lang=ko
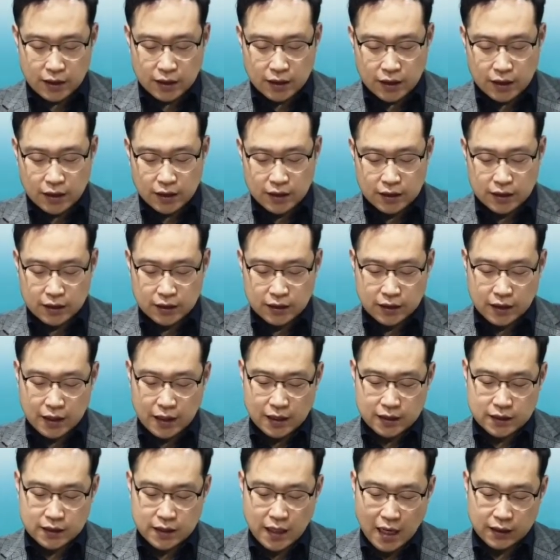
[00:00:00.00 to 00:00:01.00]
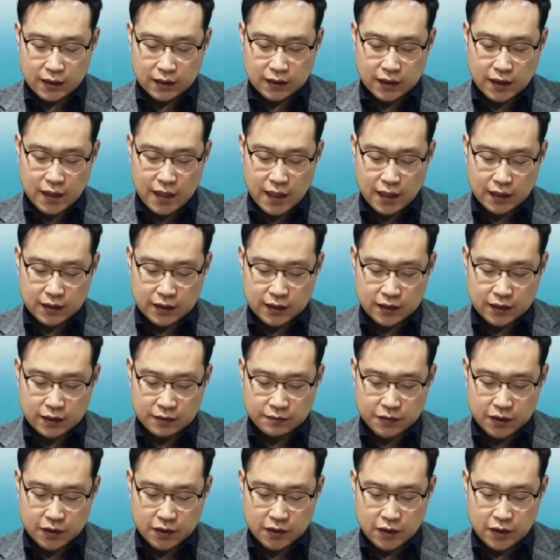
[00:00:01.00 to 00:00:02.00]
이는 그가 자기의
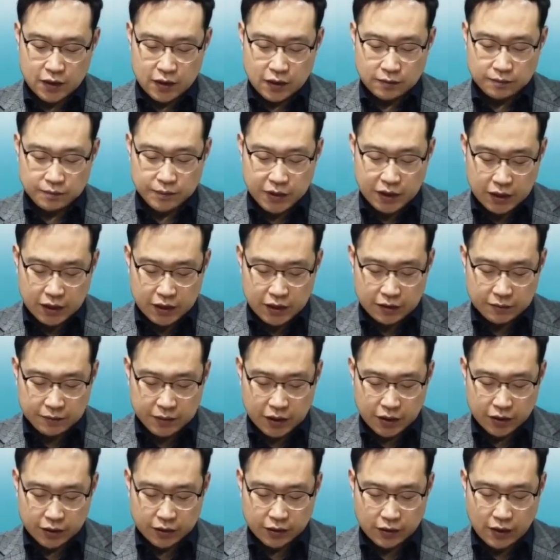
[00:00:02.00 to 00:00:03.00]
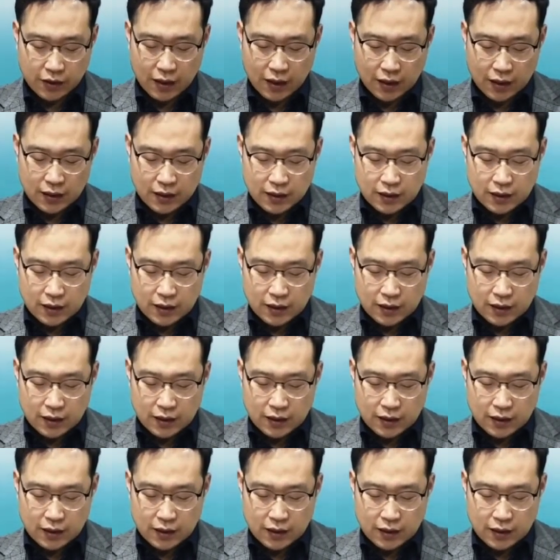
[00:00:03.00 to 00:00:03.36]
하나님을 믿음이었더라.